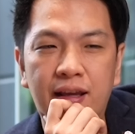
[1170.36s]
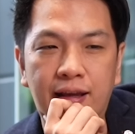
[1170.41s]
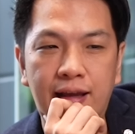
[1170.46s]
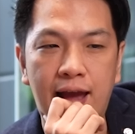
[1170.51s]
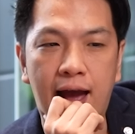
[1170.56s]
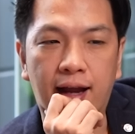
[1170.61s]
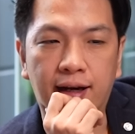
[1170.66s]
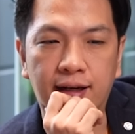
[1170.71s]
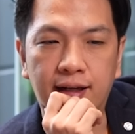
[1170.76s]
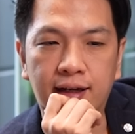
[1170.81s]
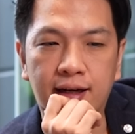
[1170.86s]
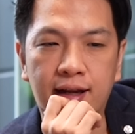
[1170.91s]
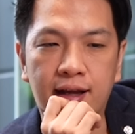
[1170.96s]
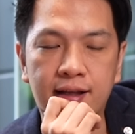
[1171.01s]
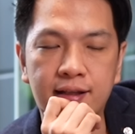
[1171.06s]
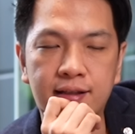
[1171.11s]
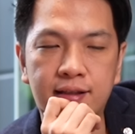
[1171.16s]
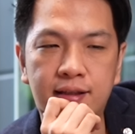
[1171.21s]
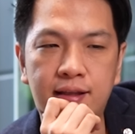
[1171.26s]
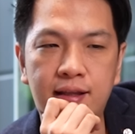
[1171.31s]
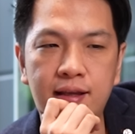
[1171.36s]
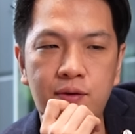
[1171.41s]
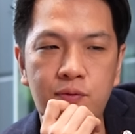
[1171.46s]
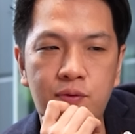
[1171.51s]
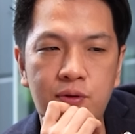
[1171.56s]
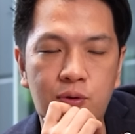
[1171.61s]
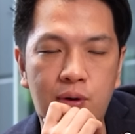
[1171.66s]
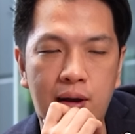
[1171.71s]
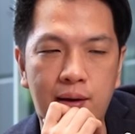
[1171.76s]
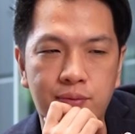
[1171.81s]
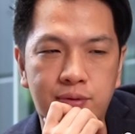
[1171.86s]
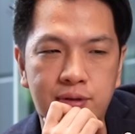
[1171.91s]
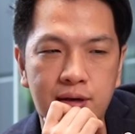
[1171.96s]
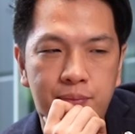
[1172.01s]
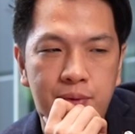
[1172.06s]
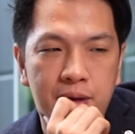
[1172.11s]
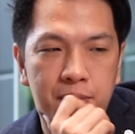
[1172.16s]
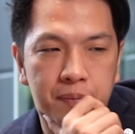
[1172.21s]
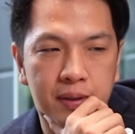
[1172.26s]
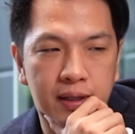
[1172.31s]
อีกอย่างหนึ่งนะที่วิความเชื่
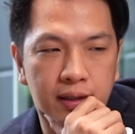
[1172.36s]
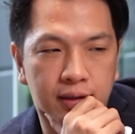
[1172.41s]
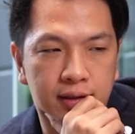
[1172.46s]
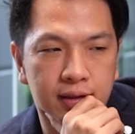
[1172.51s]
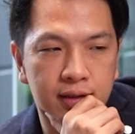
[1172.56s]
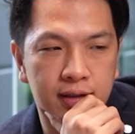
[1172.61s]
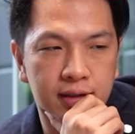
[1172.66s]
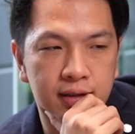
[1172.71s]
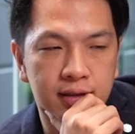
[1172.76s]
อผิดผิดคือ